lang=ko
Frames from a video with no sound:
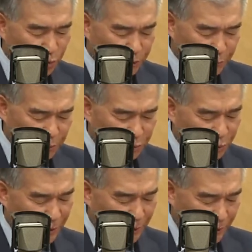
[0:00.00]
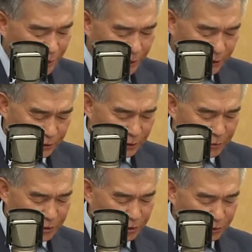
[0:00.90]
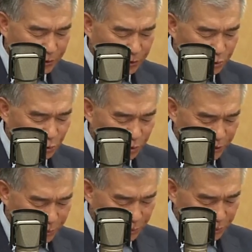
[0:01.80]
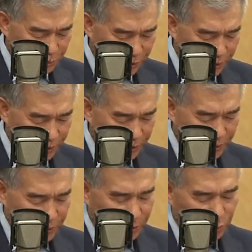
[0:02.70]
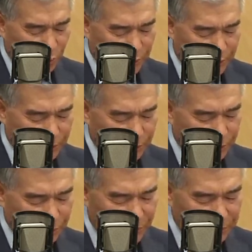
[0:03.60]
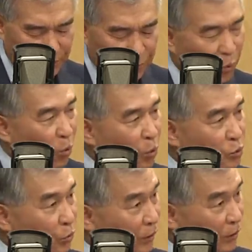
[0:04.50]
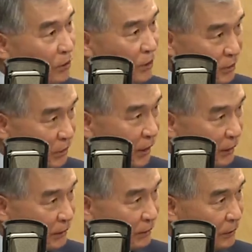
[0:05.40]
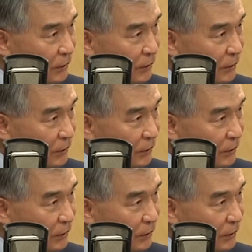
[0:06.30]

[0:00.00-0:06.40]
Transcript: 주거 기본 조례, 그다음에 청년 주거 기본 조례, 또 하나는 임대차 보호 조례를 제정하는